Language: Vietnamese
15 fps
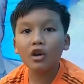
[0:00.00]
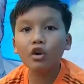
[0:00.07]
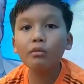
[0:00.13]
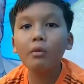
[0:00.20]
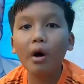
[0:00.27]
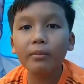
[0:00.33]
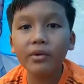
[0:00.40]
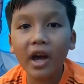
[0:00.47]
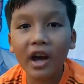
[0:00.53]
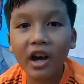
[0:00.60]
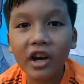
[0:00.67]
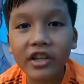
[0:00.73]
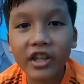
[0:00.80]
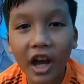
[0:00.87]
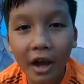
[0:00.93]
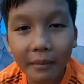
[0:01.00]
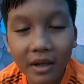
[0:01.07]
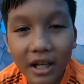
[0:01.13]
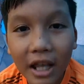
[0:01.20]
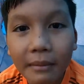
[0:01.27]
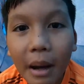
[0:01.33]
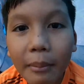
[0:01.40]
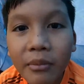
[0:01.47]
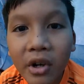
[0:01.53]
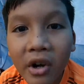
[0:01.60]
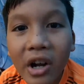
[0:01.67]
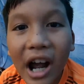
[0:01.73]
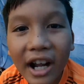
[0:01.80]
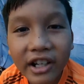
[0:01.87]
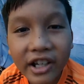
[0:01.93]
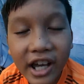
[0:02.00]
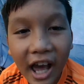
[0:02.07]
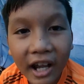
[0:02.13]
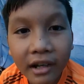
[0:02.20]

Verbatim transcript: Giờ cũng 1 giờ, giờ mình lấy bắp nướng ăn đi